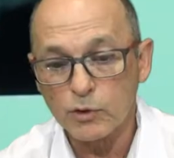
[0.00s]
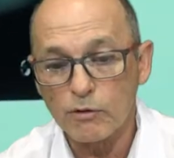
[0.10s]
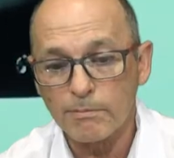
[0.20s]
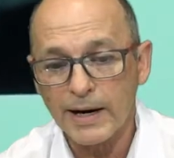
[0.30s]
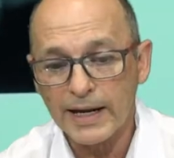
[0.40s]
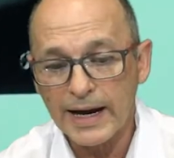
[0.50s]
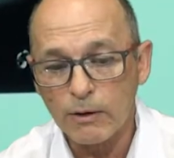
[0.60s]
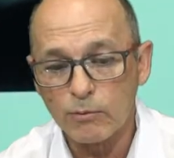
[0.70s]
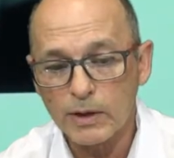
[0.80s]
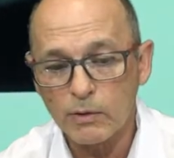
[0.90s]
comparar
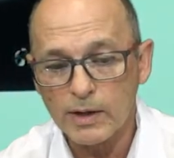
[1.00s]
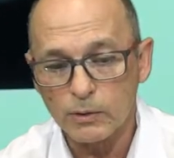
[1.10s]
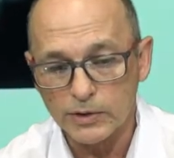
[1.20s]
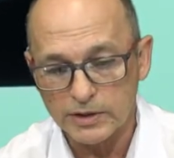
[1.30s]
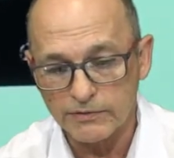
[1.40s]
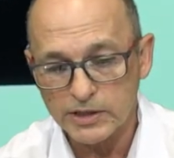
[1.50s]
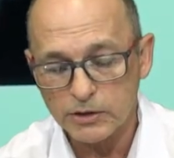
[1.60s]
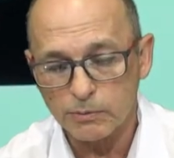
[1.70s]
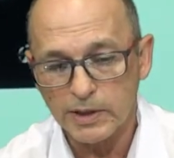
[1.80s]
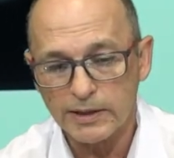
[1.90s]
uma com a outra.
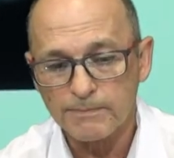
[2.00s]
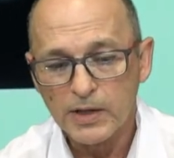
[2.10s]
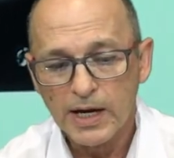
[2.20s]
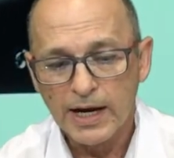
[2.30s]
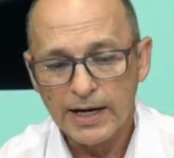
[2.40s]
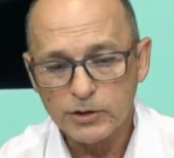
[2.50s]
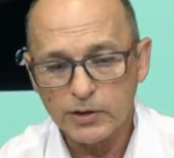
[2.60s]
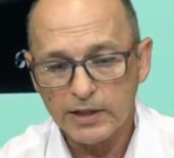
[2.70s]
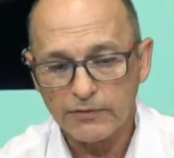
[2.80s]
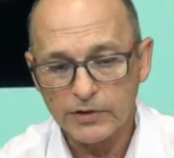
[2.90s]
Vejam bem a
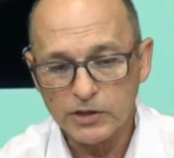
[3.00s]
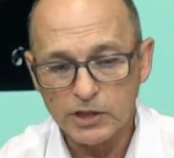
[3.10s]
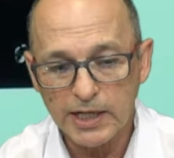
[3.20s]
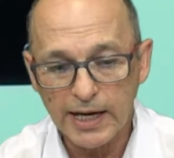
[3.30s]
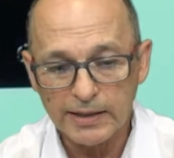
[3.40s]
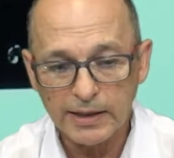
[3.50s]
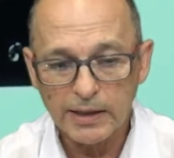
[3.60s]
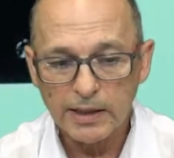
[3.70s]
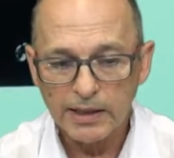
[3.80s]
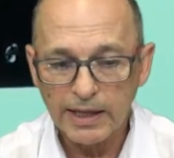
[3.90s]
radiografia tirada
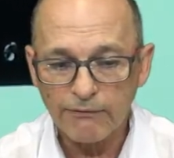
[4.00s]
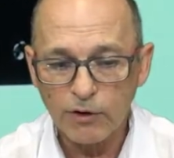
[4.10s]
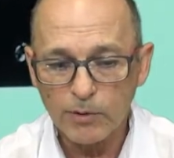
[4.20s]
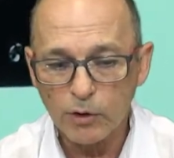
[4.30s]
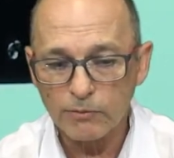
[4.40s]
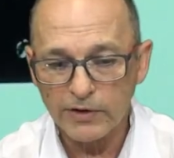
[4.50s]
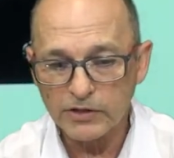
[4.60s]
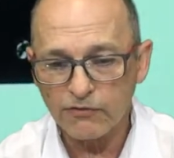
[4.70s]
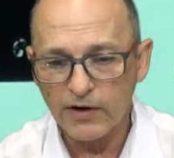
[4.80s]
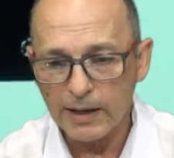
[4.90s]
da forma como vem de
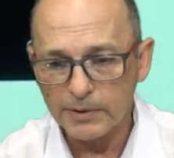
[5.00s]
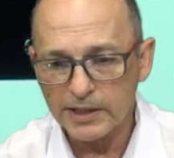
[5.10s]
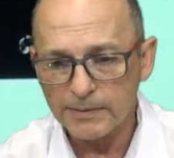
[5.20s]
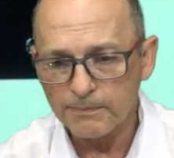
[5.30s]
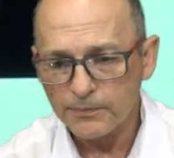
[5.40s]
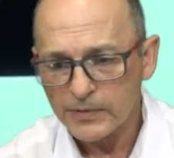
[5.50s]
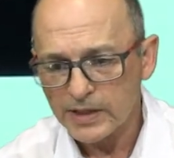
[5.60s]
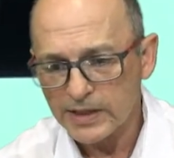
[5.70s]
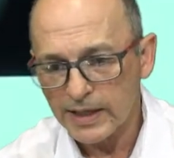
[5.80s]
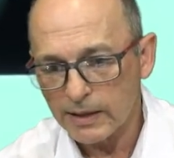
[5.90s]
fábrica
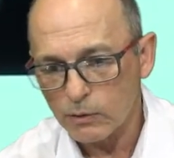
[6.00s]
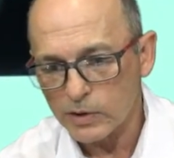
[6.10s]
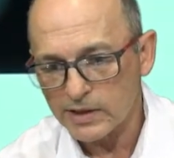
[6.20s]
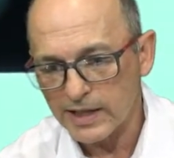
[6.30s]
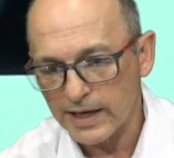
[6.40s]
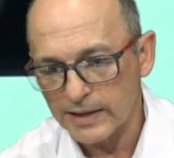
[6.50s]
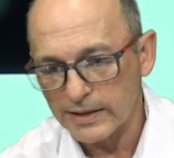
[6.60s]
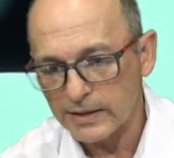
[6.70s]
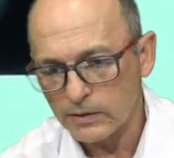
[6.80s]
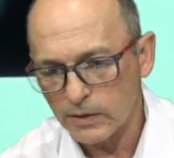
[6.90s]
e ela
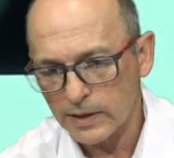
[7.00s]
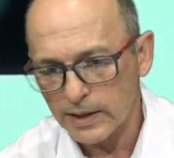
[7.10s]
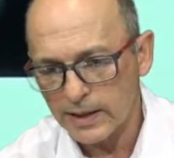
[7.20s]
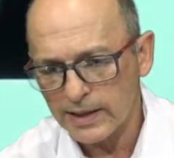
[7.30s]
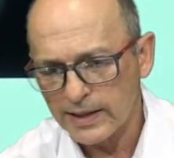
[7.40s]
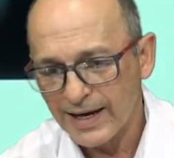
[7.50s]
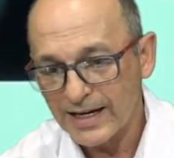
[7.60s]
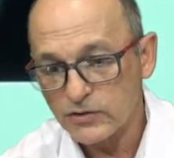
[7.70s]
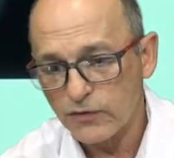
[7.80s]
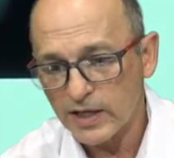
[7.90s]
cortada. Olha lá a
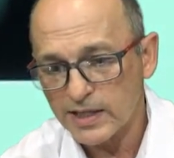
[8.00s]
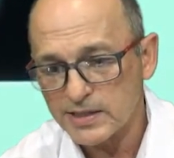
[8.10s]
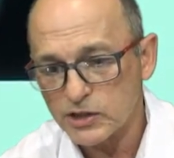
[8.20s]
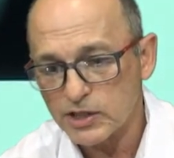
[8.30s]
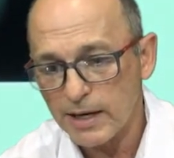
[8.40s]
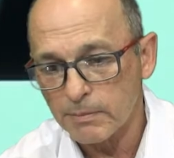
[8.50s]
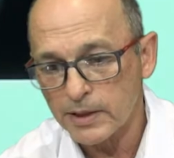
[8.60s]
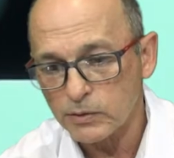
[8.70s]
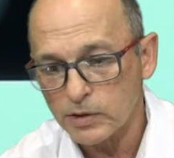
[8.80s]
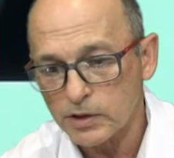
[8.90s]
diferença de
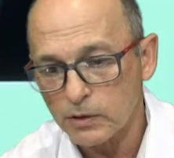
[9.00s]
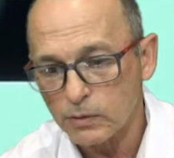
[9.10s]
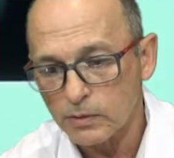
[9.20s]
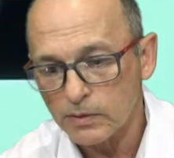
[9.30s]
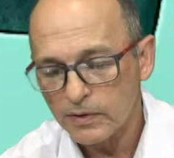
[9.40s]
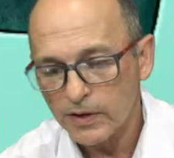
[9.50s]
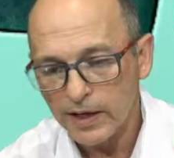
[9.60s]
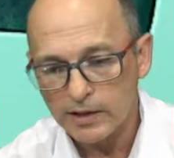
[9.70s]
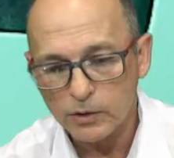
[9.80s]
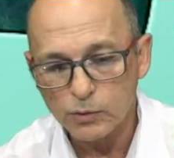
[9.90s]
tamanho que deu
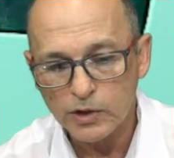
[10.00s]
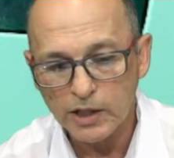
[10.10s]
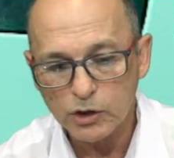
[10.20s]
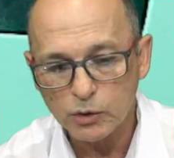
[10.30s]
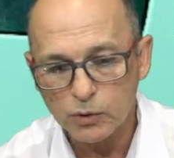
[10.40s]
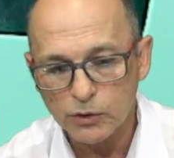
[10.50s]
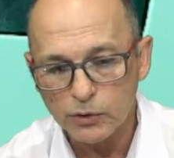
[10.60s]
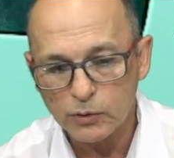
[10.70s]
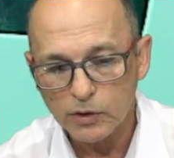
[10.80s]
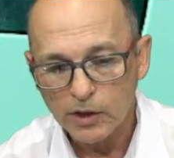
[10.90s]
entre um dente e o
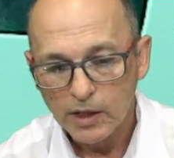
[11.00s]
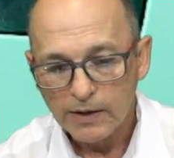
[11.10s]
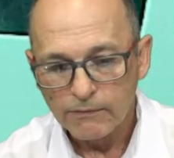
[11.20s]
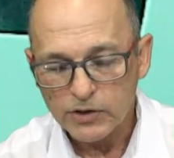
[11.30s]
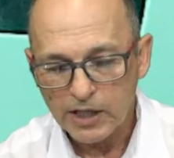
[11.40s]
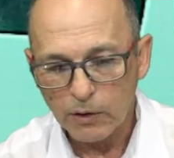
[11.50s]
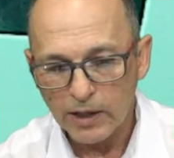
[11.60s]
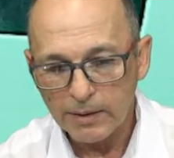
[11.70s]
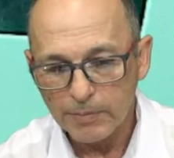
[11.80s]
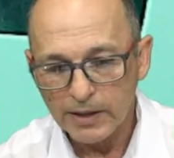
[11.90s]
outro. Você
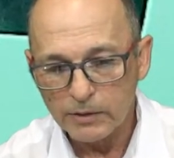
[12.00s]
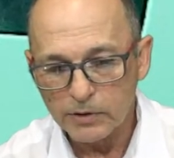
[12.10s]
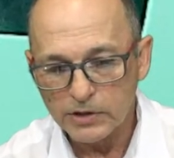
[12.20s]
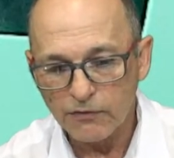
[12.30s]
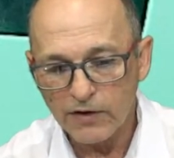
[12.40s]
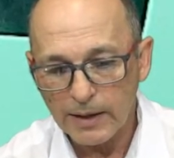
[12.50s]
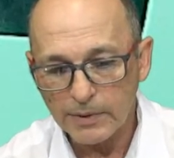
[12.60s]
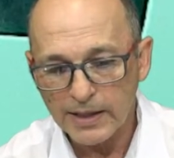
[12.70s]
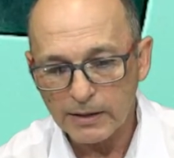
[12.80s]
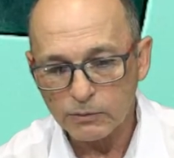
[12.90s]
olha a película de
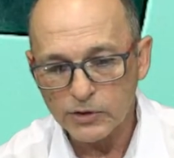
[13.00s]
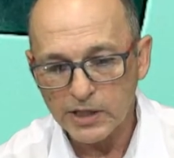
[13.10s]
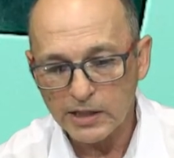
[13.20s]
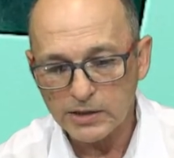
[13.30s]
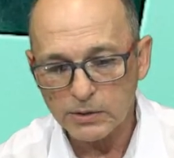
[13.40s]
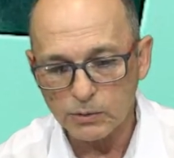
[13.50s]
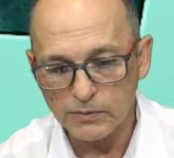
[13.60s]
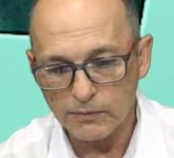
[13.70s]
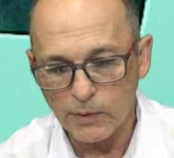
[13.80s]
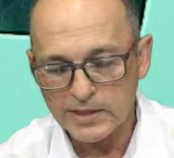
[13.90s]
fábrica, os dentes
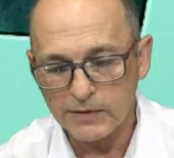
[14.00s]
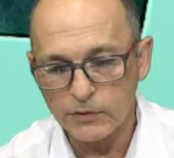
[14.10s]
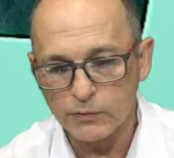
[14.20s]
quase que vira um